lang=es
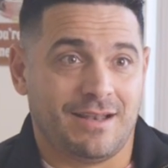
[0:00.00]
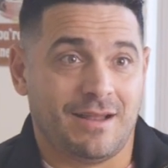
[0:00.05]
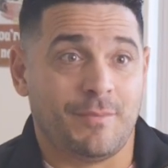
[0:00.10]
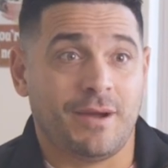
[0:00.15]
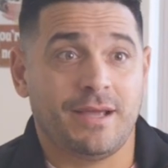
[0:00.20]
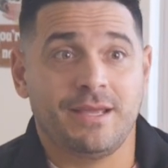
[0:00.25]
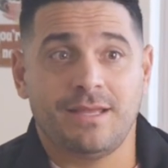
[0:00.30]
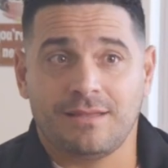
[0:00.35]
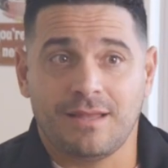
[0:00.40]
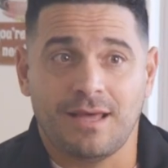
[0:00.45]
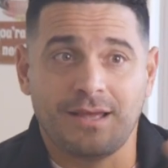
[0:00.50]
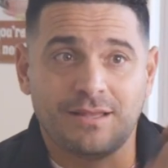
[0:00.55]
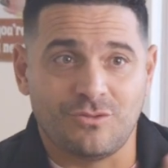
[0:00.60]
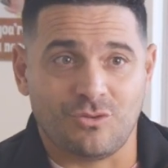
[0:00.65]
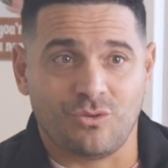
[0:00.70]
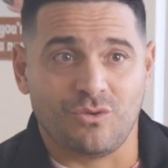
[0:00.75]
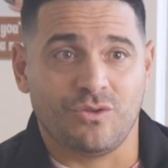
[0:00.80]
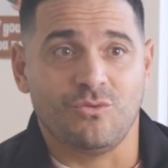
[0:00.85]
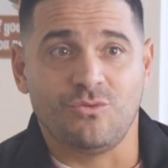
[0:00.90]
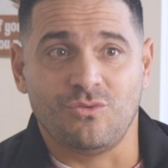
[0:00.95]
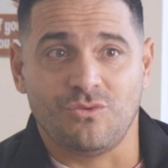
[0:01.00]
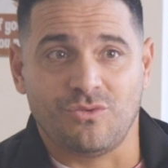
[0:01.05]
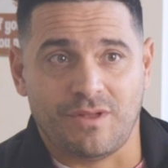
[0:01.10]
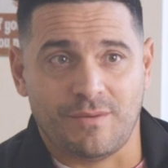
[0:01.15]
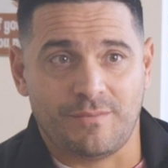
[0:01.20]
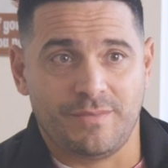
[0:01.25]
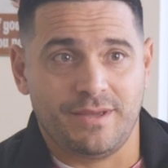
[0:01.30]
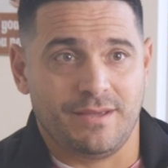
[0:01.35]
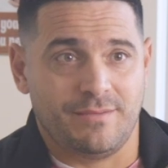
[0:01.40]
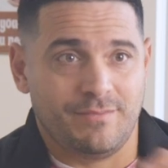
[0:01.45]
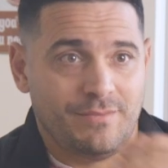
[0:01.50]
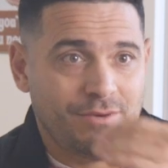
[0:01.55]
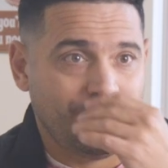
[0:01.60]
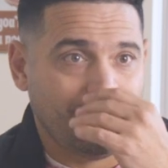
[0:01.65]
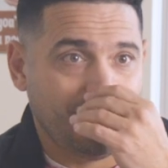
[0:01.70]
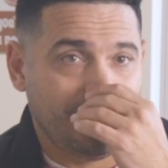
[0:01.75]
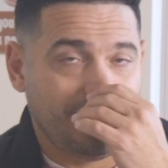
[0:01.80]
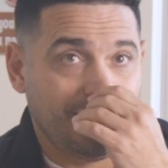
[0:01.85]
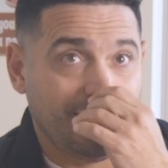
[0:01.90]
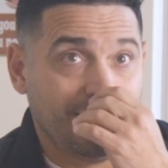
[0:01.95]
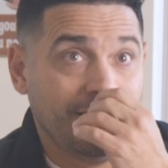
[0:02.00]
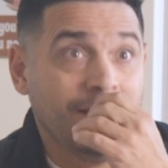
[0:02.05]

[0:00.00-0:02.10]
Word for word: La magia está dentro de uno también, brother.